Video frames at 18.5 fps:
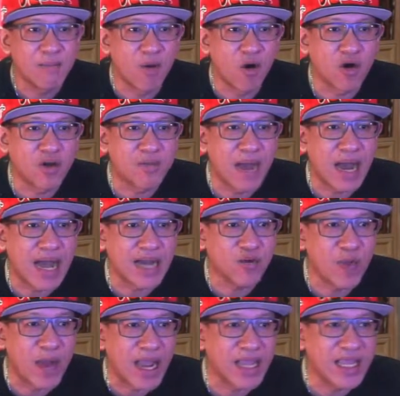บทบาท
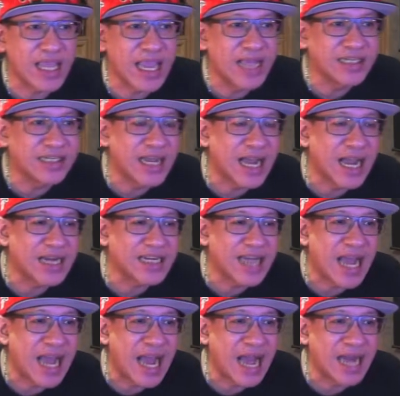แรงกิ้งทางการ
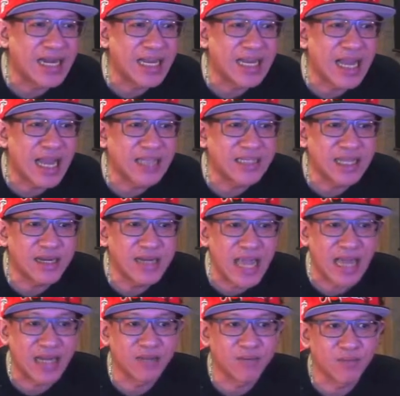ทหารเนี่ยน่าจะ
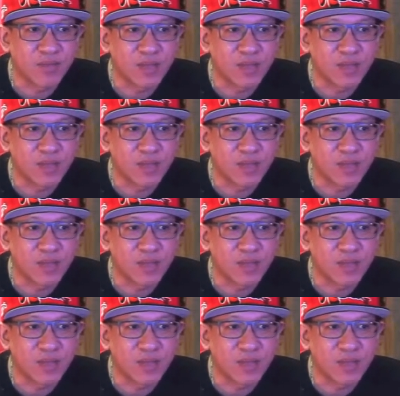เด่น